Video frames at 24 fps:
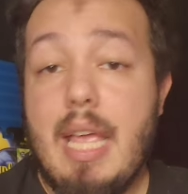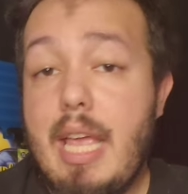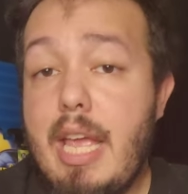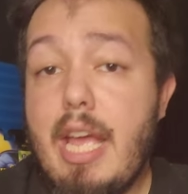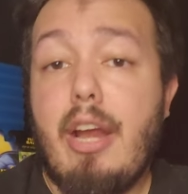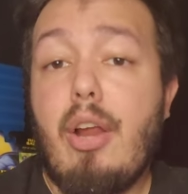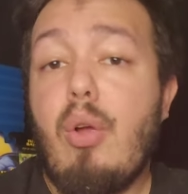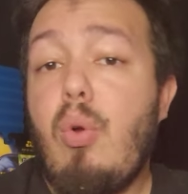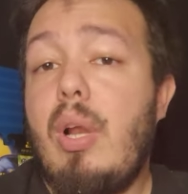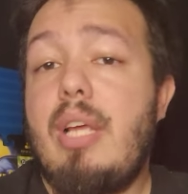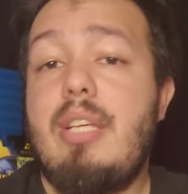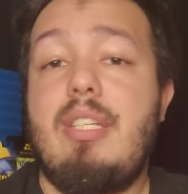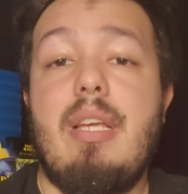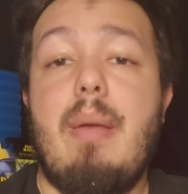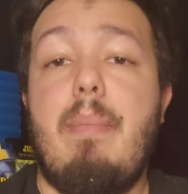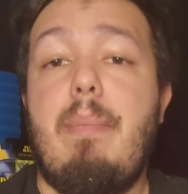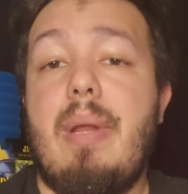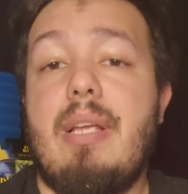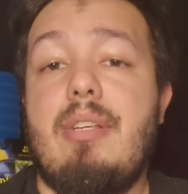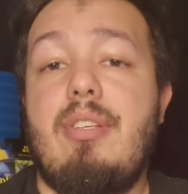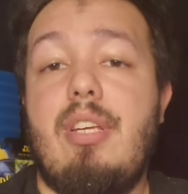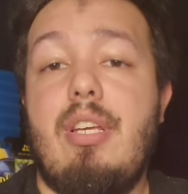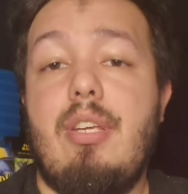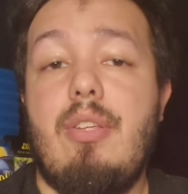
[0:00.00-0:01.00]
Y Hércules
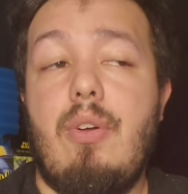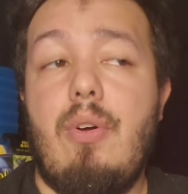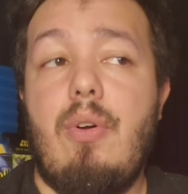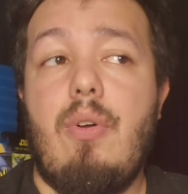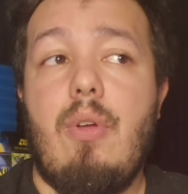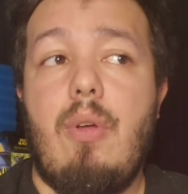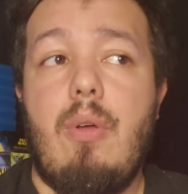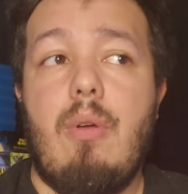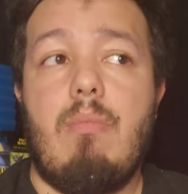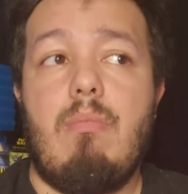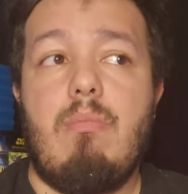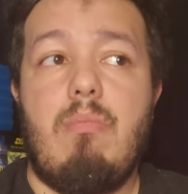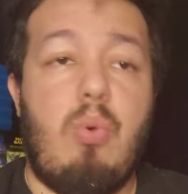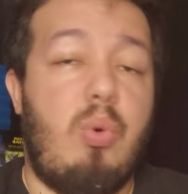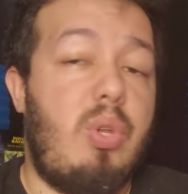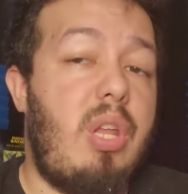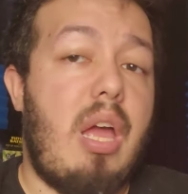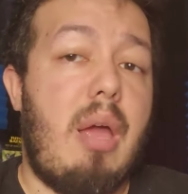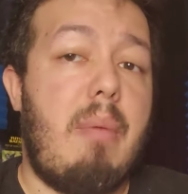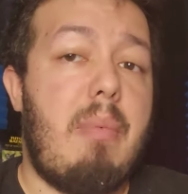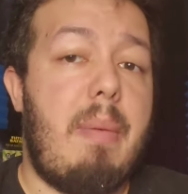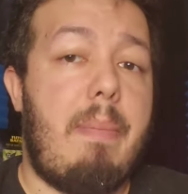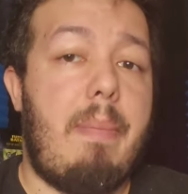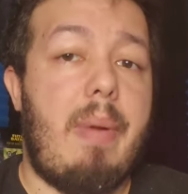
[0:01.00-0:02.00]
siempre ha sido
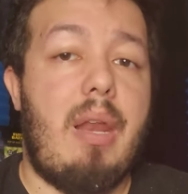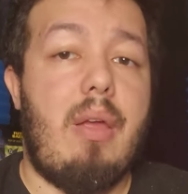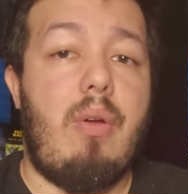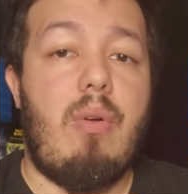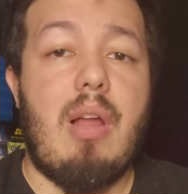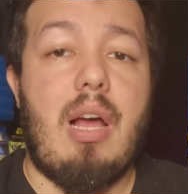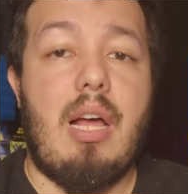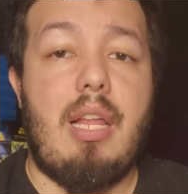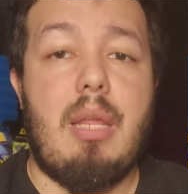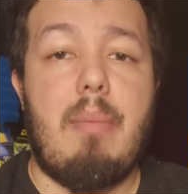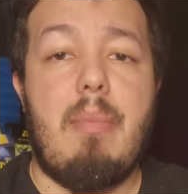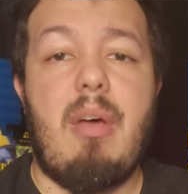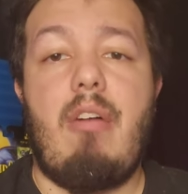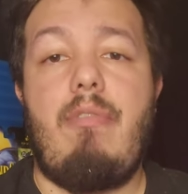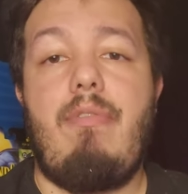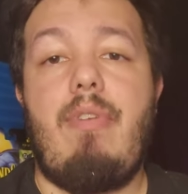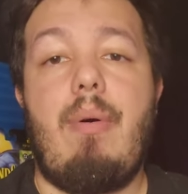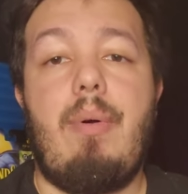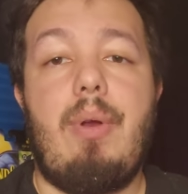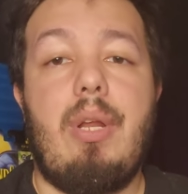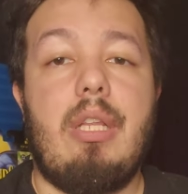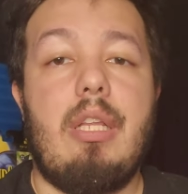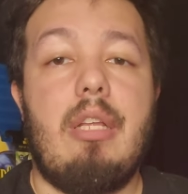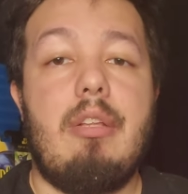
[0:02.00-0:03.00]
una de mis películas animadas
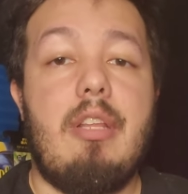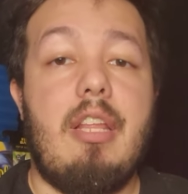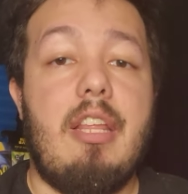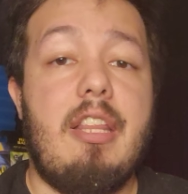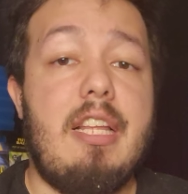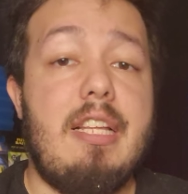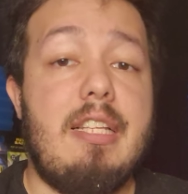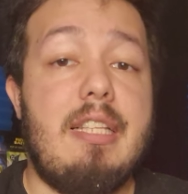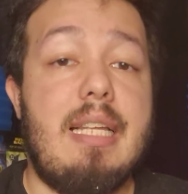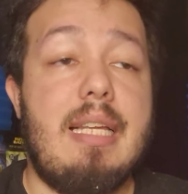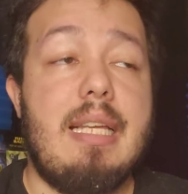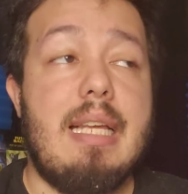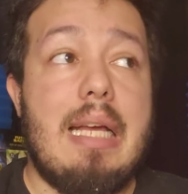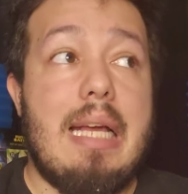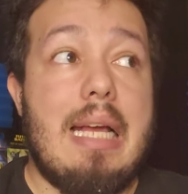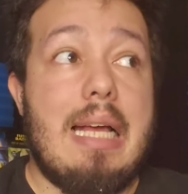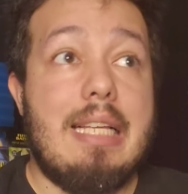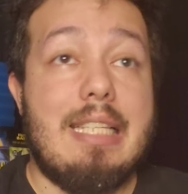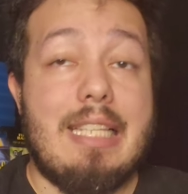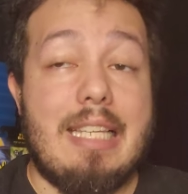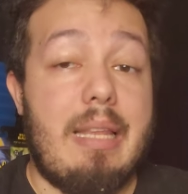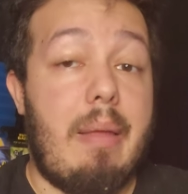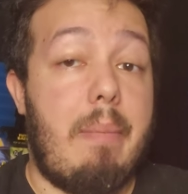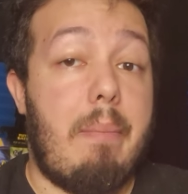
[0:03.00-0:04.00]
favoritas de Disney.
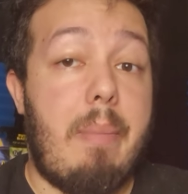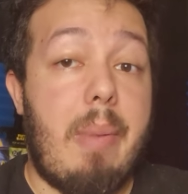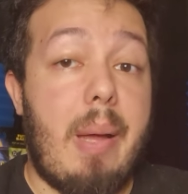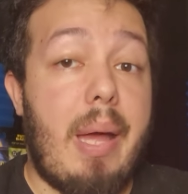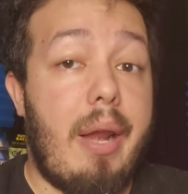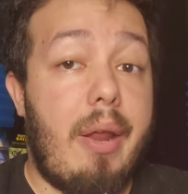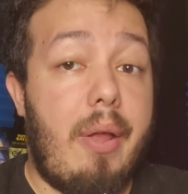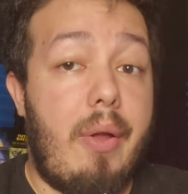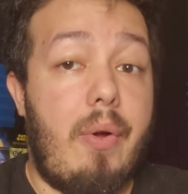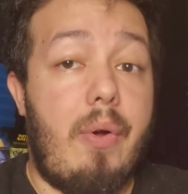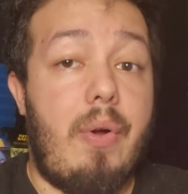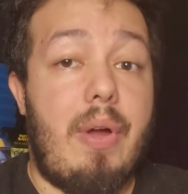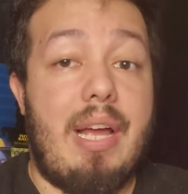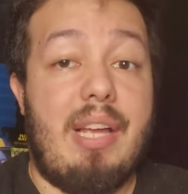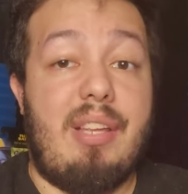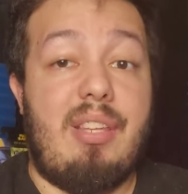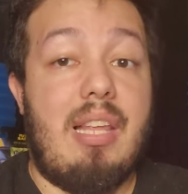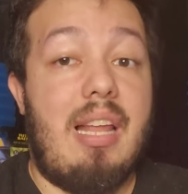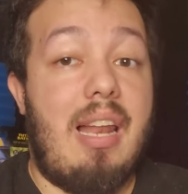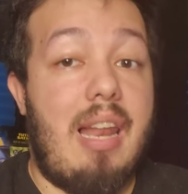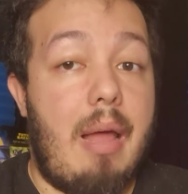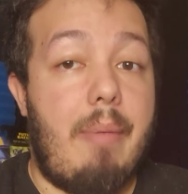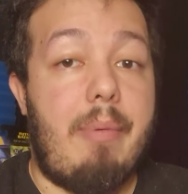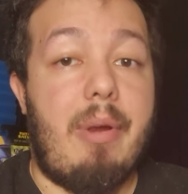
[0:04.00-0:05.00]
Sin embargo,
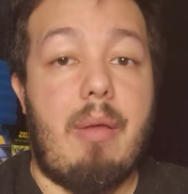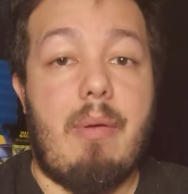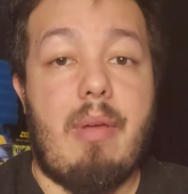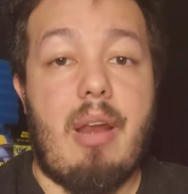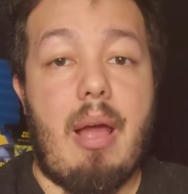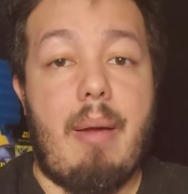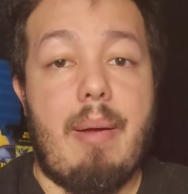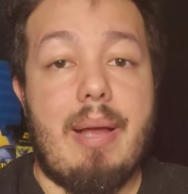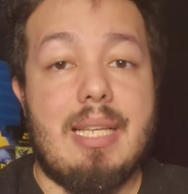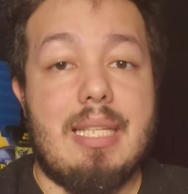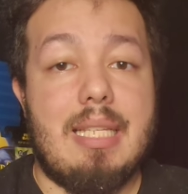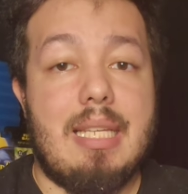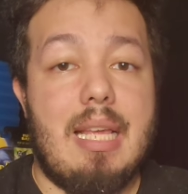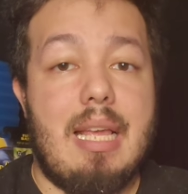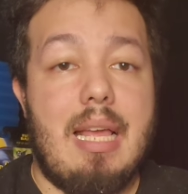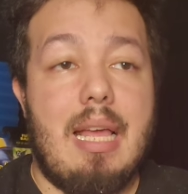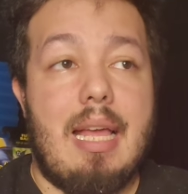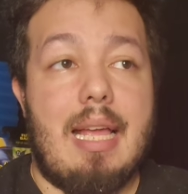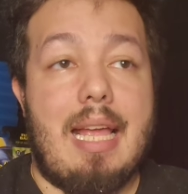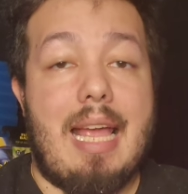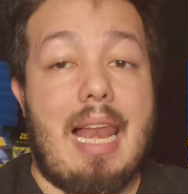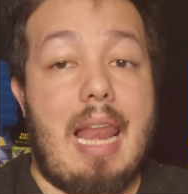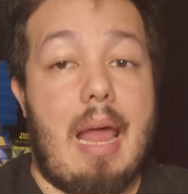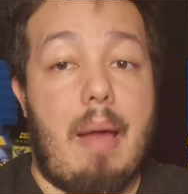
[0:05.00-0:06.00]
esta es la primera vez
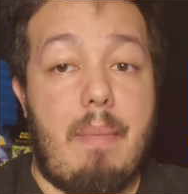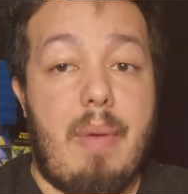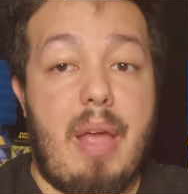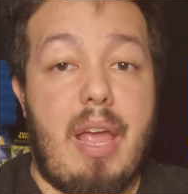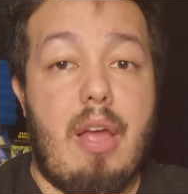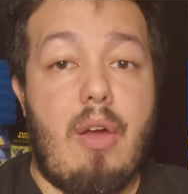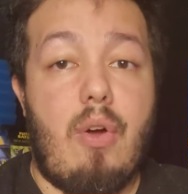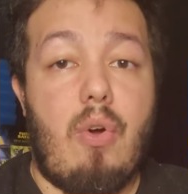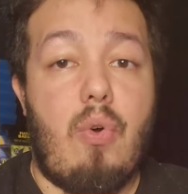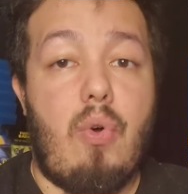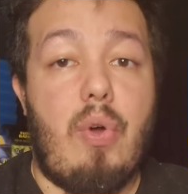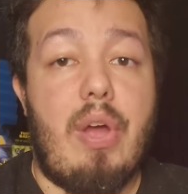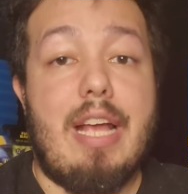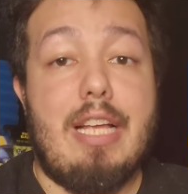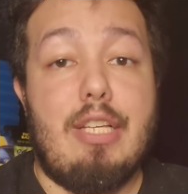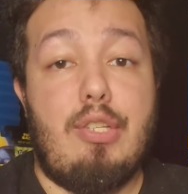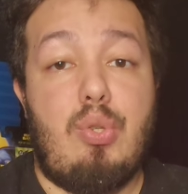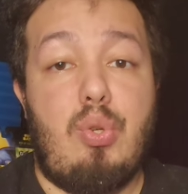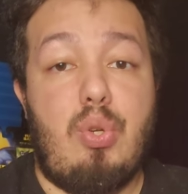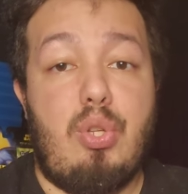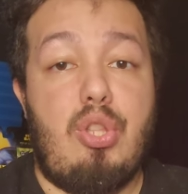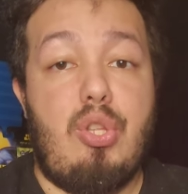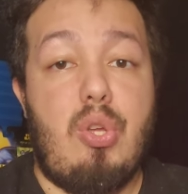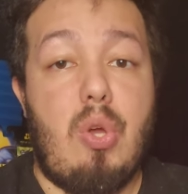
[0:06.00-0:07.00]
que la veo en
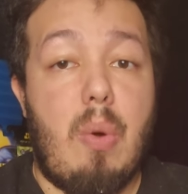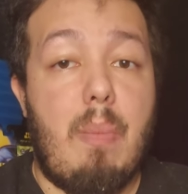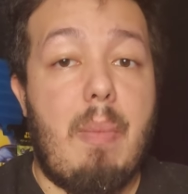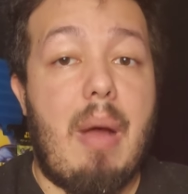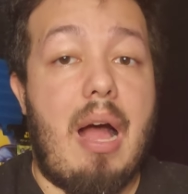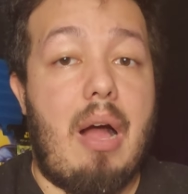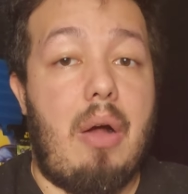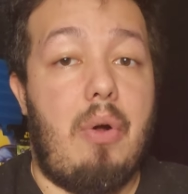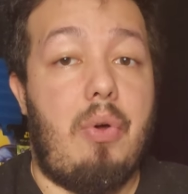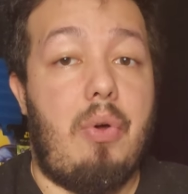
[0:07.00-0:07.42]
su idioma